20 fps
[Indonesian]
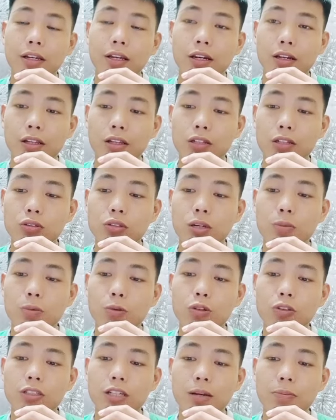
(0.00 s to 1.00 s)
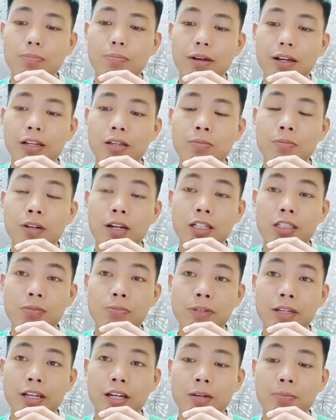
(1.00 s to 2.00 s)
Dia juga berucap bagi
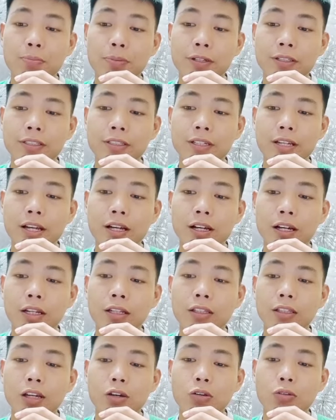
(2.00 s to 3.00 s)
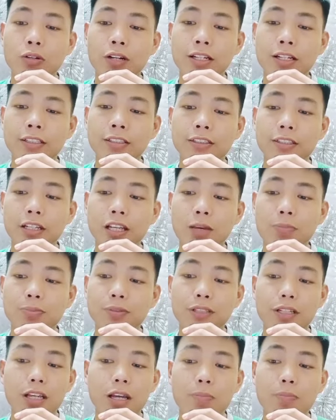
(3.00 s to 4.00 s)
merasmikan persidangan tahunan
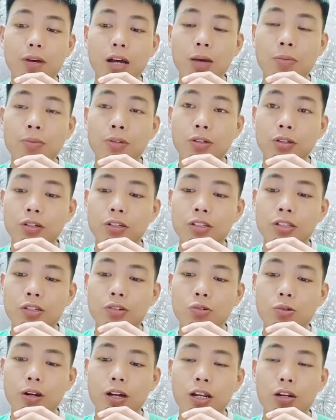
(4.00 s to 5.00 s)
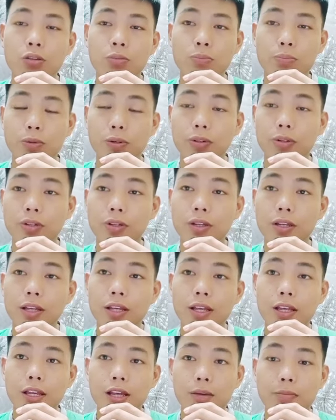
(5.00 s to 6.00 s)
sayap-sayap AMNO di Kuala Lumpur
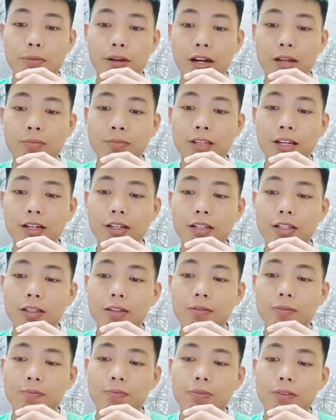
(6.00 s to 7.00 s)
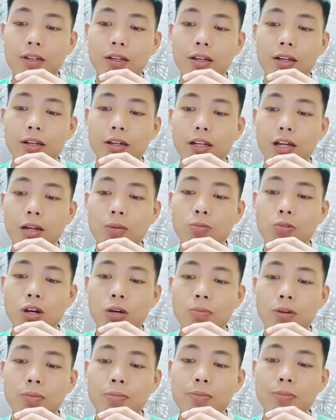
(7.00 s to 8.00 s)
malam tadi dan
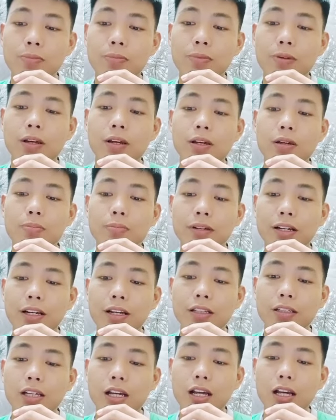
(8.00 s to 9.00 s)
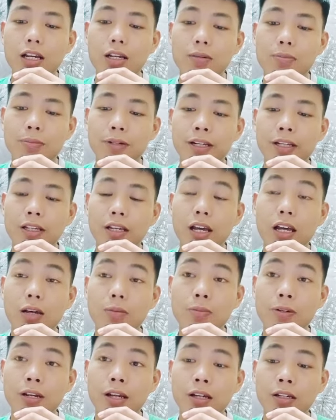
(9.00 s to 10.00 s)
Muhammad berkata mereka
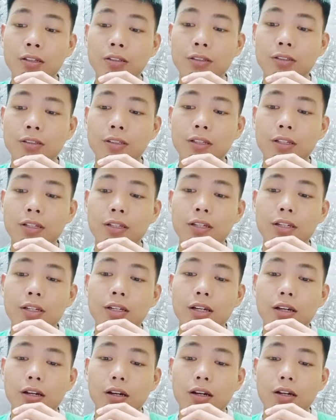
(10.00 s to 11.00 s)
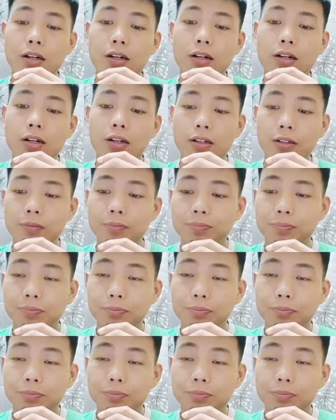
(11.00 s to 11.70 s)
menang uh,